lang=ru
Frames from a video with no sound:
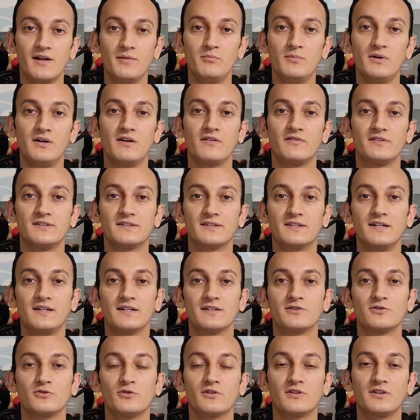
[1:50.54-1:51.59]
Рэмбо взята
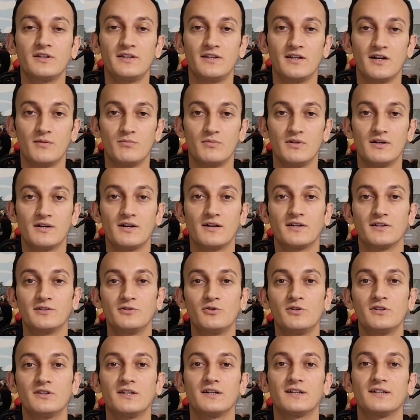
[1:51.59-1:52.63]
от сорта яблок,
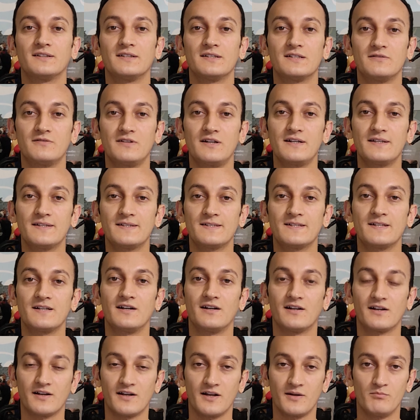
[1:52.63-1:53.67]
который так и называется
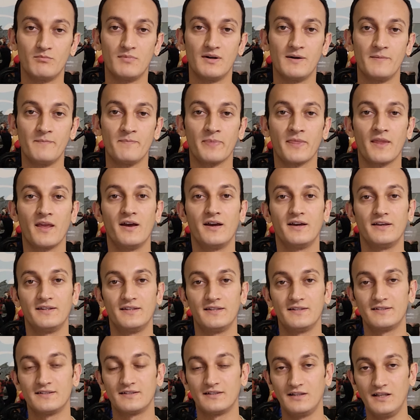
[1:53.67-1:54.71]
Рэмбо.
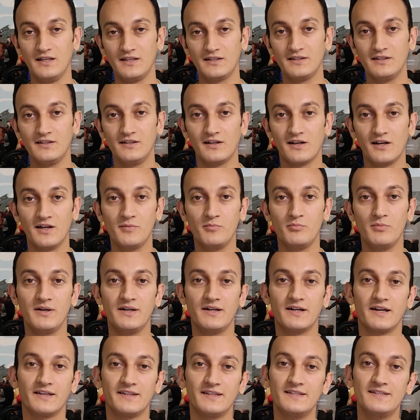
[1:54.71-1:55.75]
Есть летние
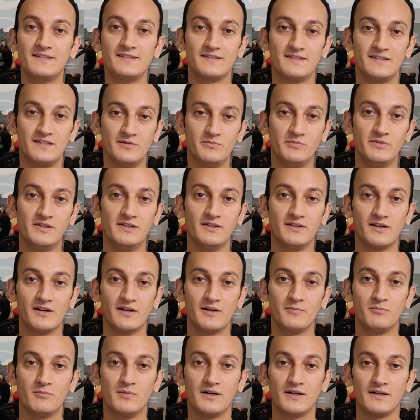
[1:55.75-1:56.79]
Рэмбо, есть зимние
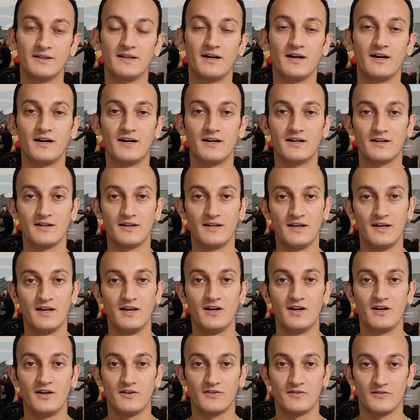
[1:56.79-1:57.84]
Рэмбо, а
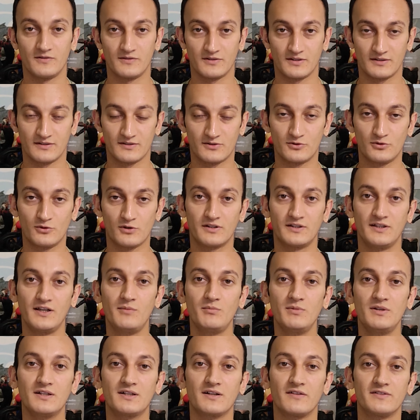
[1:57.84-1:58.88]
сорт
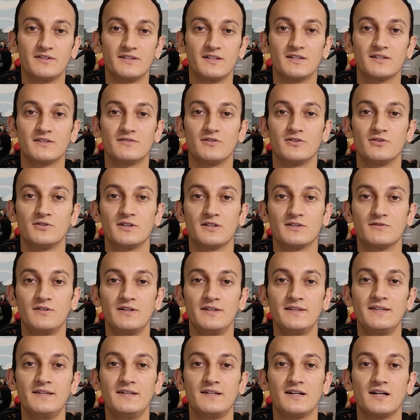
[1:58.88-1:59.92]
яблок взял свое
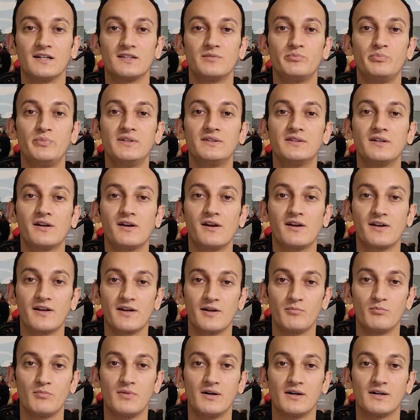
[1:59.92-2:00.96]
название от Питера
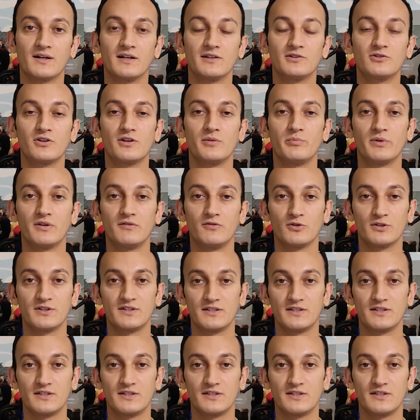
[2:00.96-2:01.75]
Рэмбо, который привез